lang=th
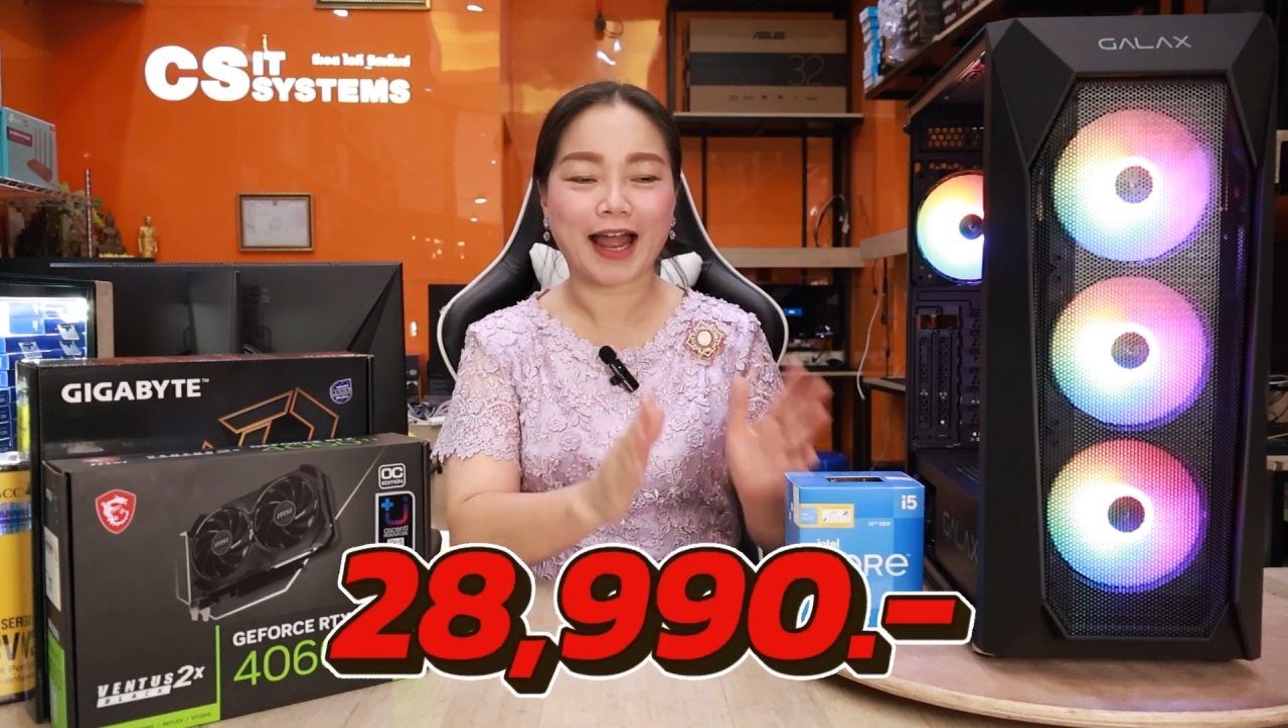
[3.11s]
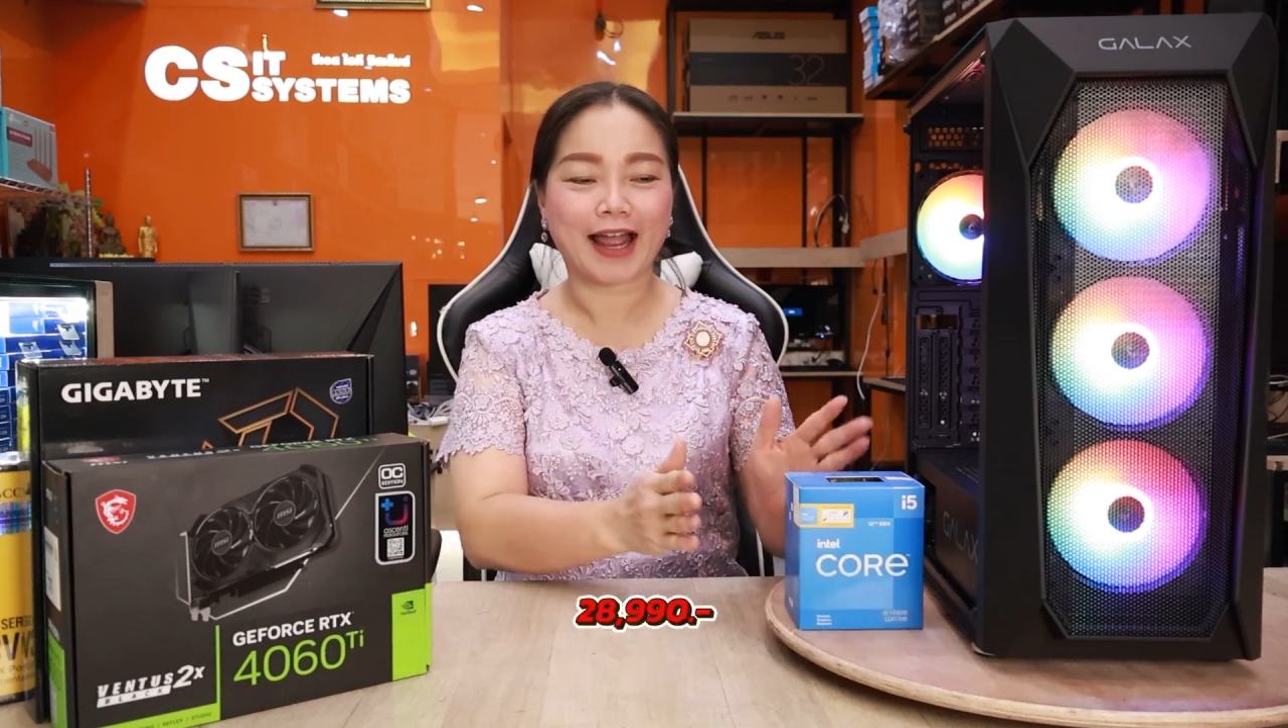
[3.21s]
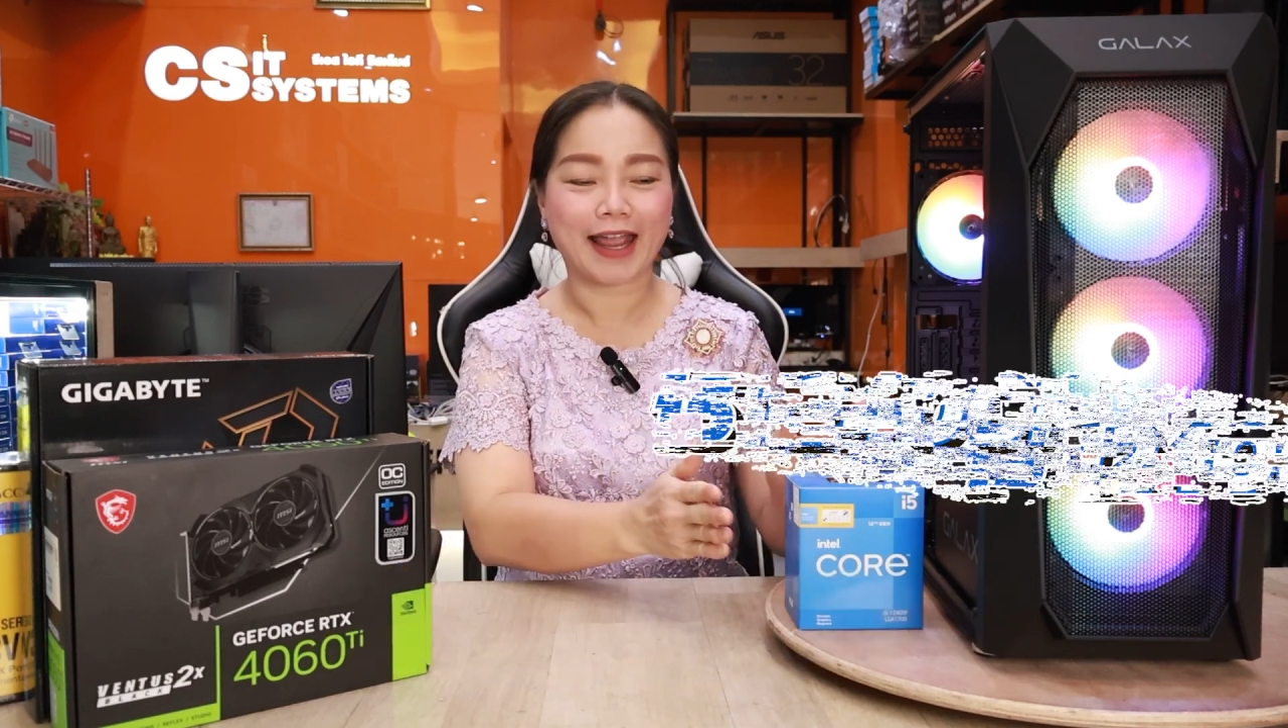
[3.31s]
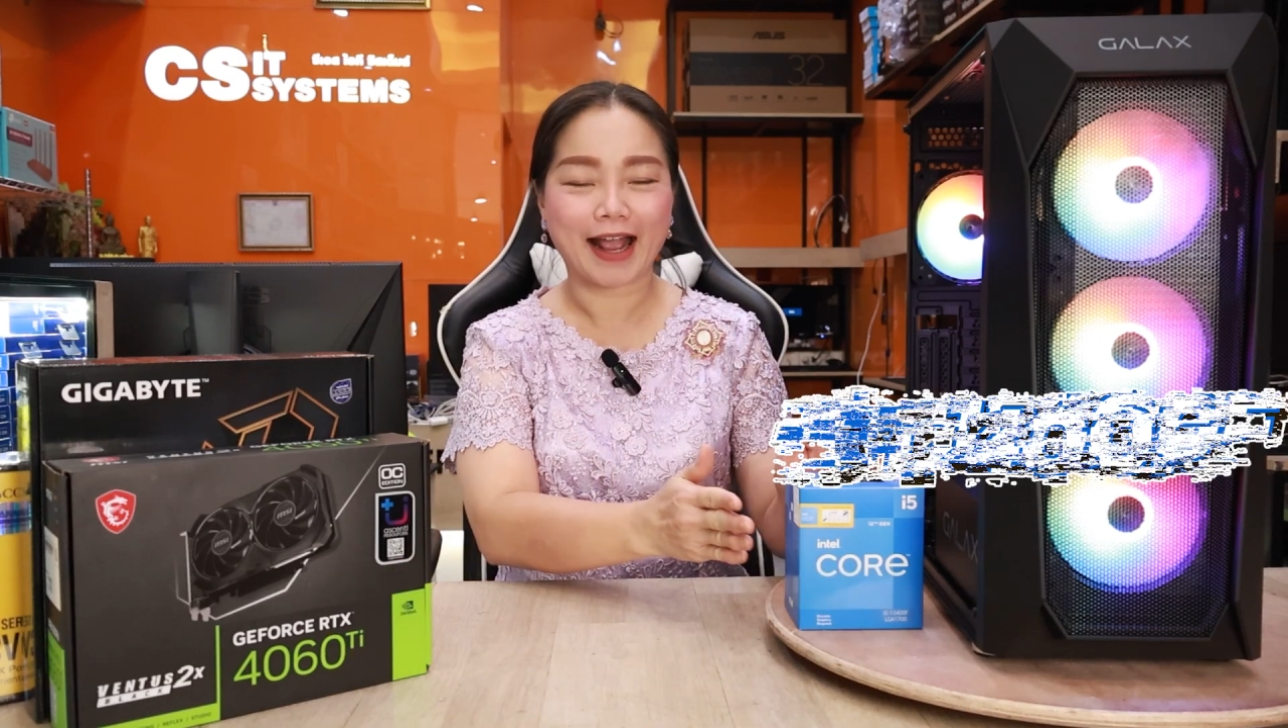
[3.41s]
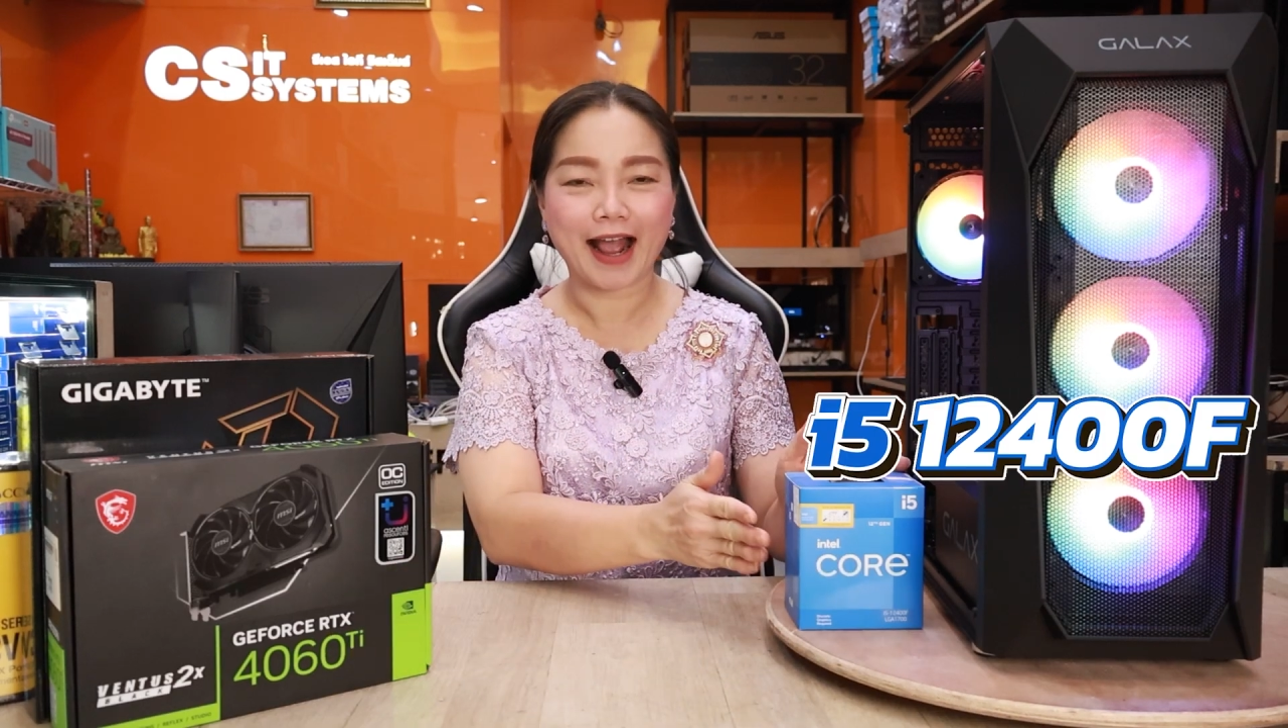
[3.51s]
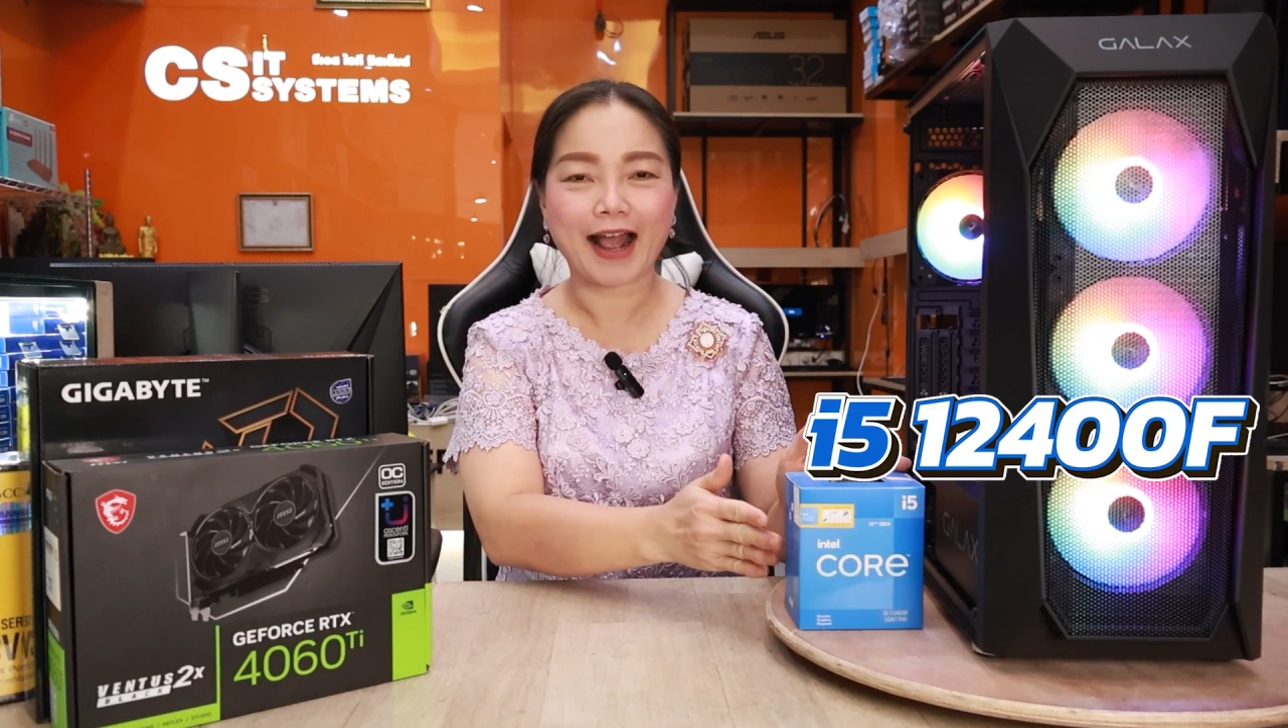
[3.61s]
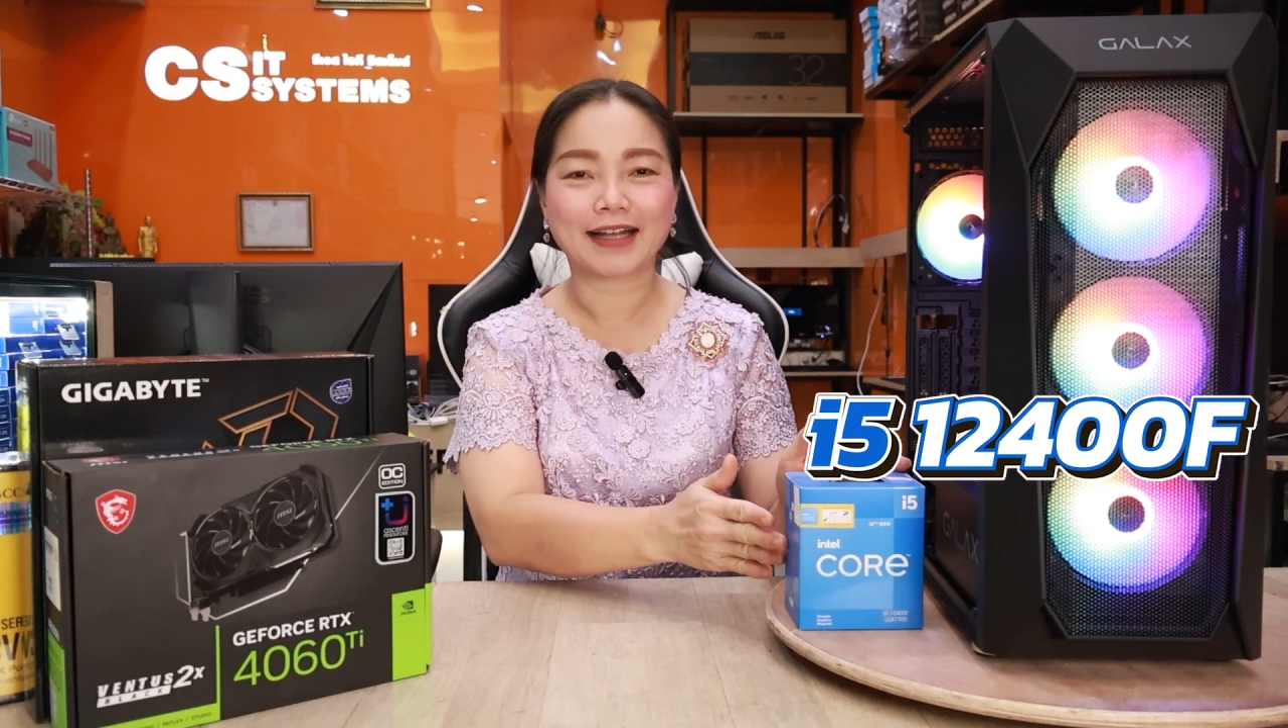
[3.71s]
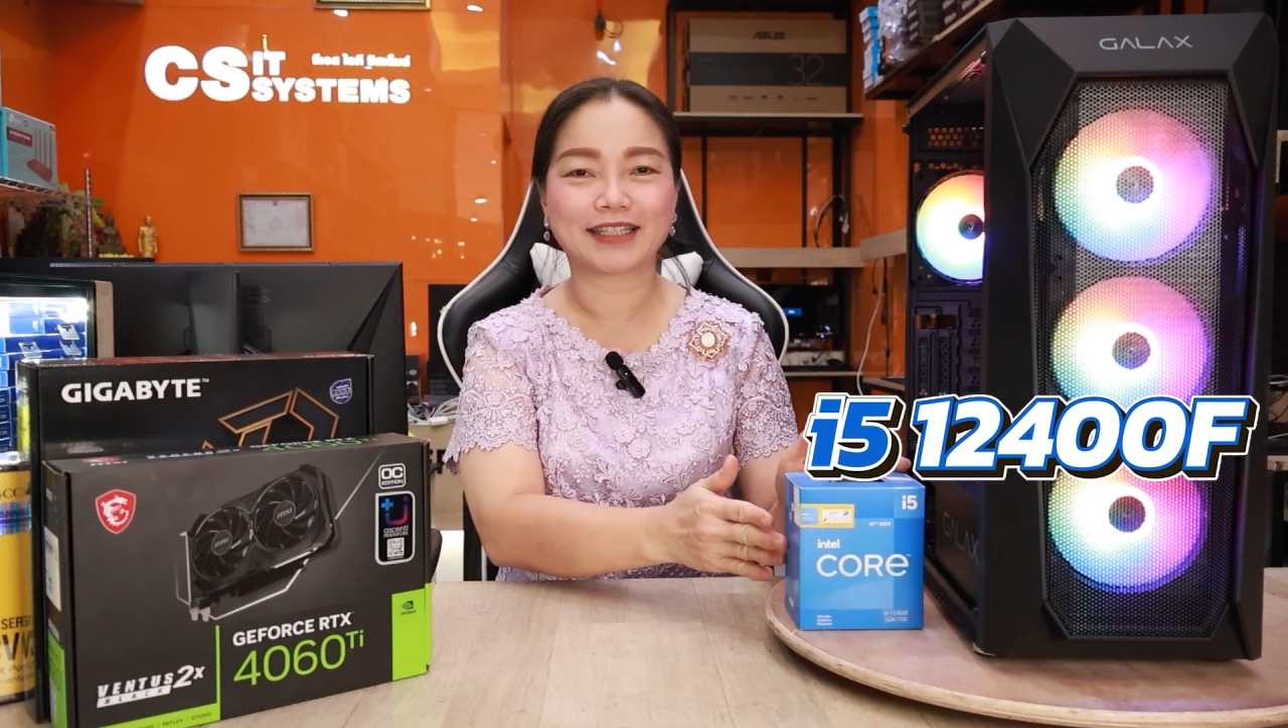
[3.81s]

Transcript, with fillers: ได้ i5